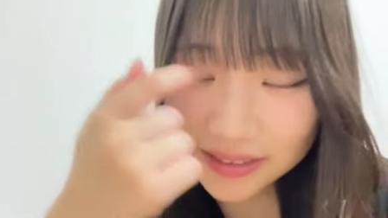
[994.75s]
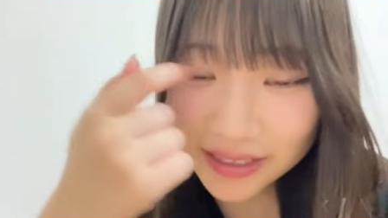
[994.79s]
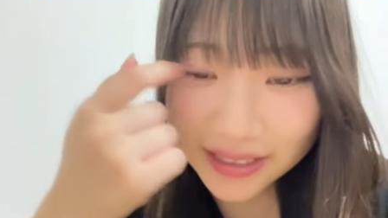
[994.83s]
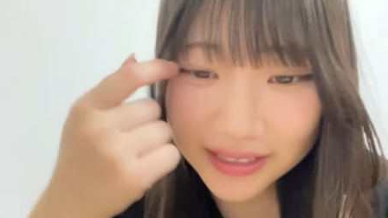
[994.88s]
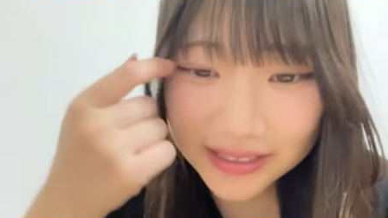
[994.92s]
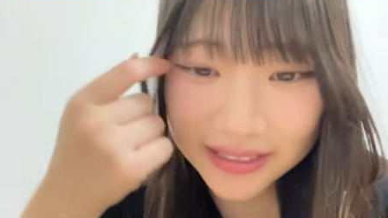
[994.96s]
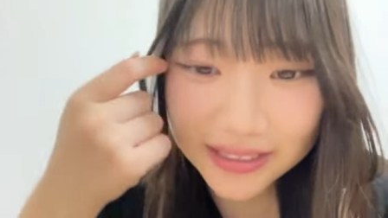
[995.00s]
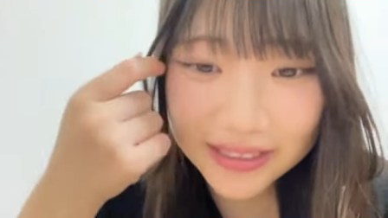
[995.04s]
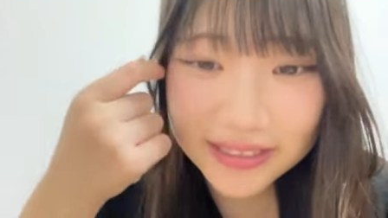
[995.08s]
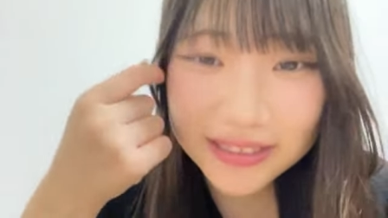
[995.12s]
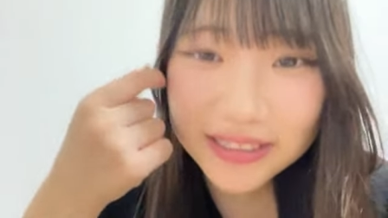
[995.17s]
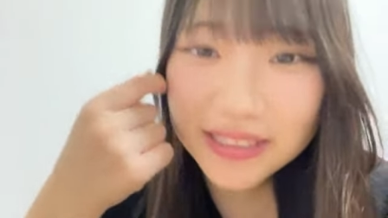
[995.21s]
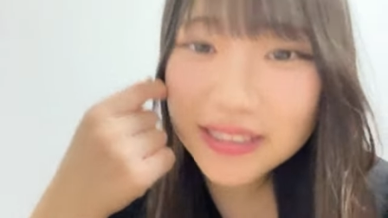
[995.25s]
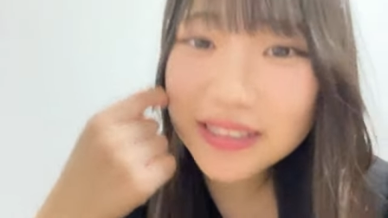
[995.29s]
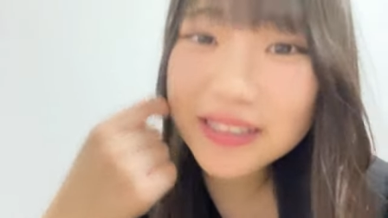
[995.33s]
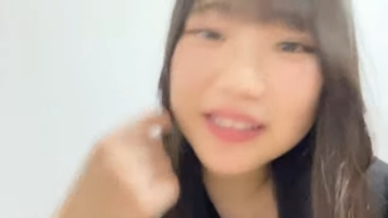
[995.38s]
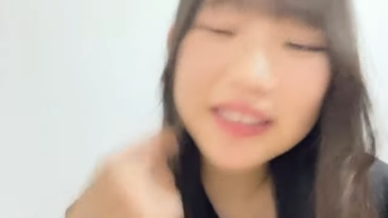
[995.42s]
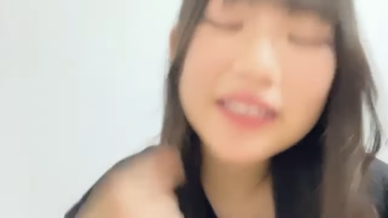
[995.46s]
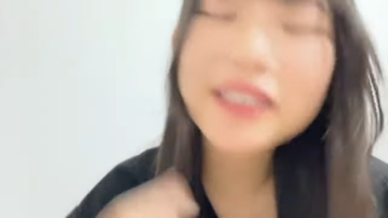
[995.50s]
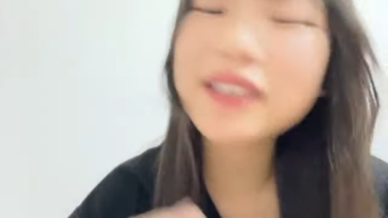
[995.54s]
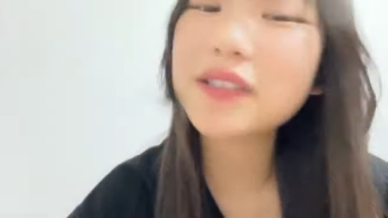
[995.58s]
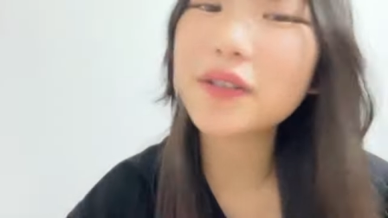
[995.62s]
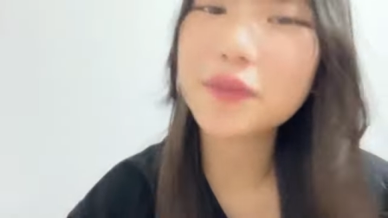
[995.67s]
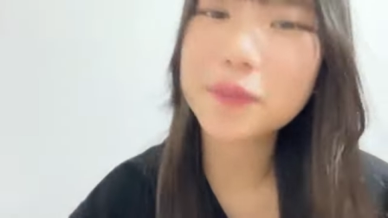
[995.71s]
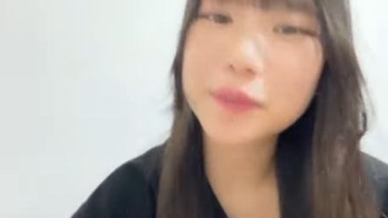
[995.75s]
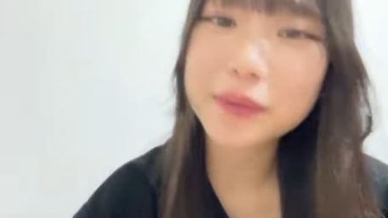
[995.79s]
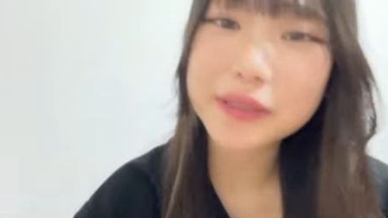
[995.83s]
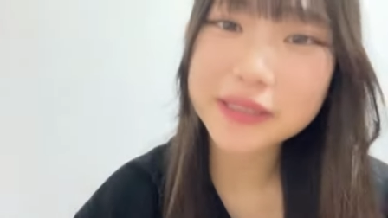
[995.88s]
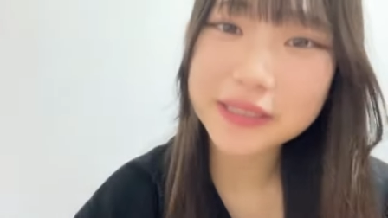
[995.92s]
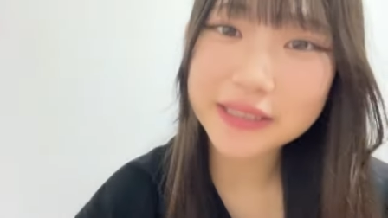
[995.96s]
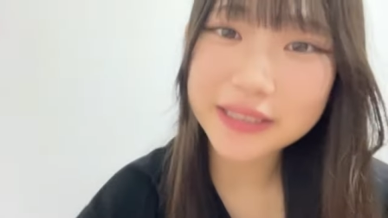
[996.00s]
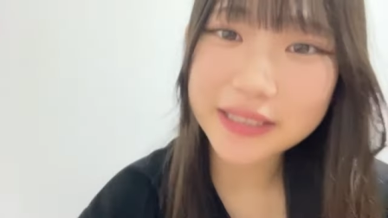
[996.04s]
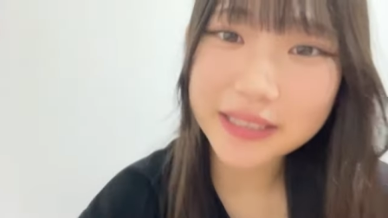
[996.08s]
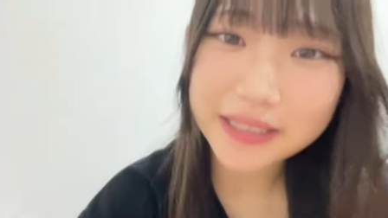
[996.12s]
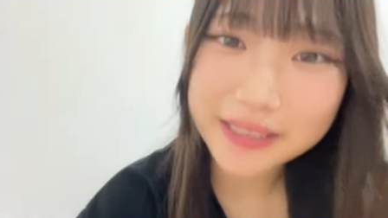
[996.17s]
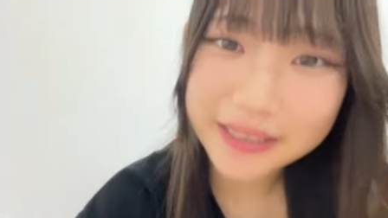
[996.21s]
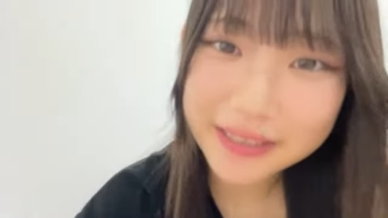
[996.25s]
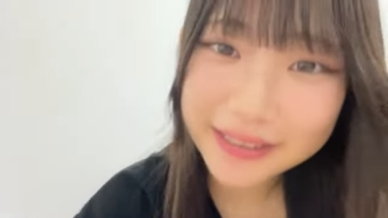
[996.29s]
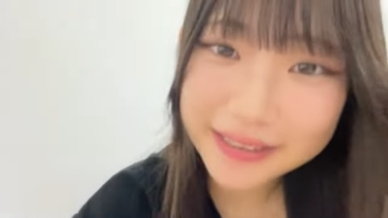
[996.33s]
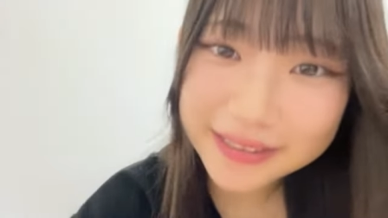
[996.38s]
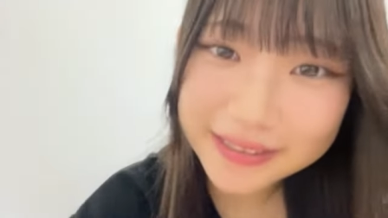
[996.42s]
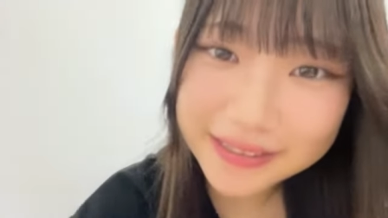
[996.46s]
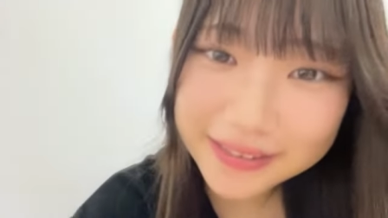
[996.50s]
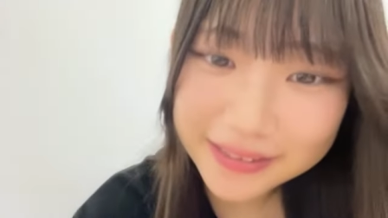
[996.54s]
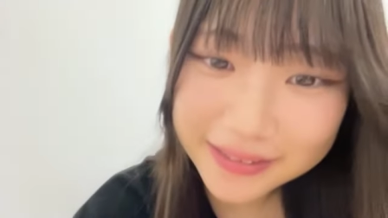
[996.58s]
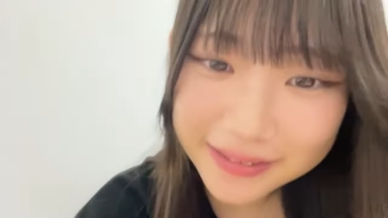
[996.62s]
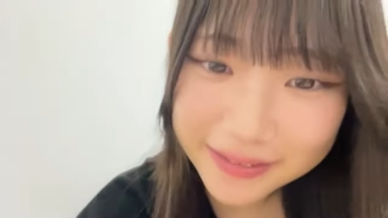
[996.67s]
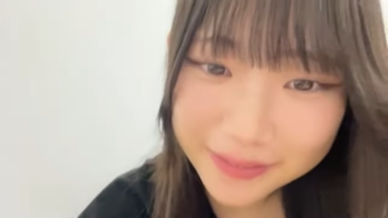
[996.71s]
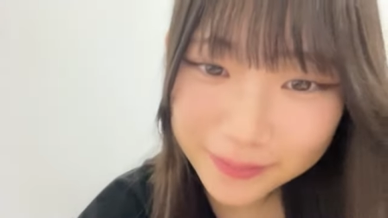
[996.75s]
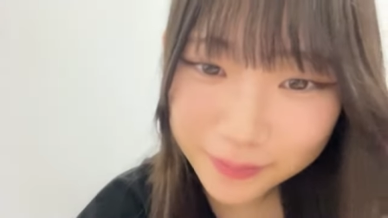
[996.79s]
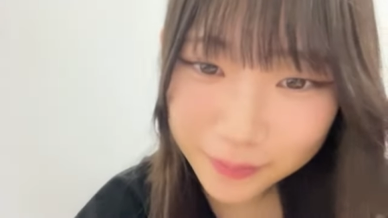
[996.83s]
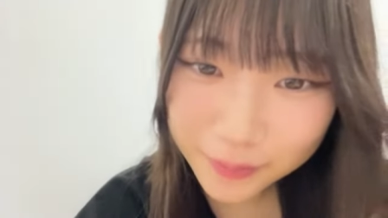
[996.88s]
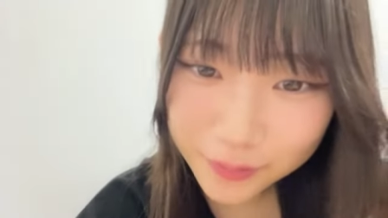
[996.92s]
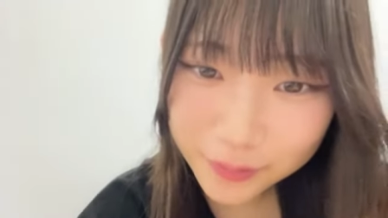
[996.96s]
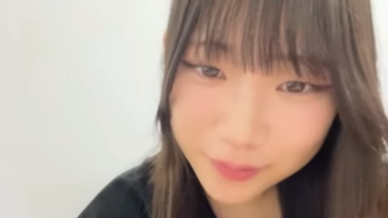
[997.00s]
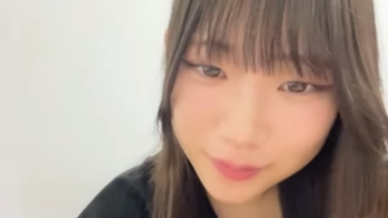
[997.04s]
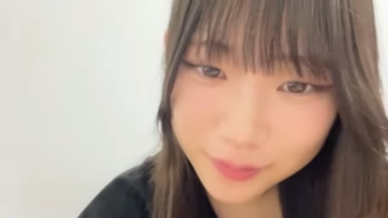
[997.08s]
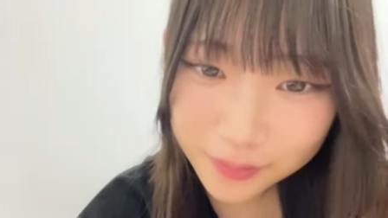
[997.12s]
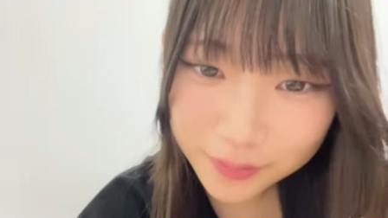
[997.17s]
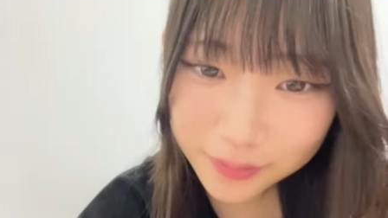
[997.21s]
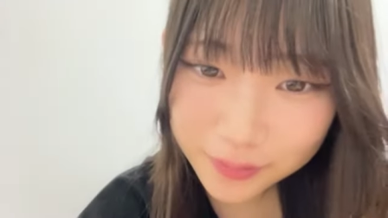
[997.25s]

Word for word: え全然いいよ短い返信でも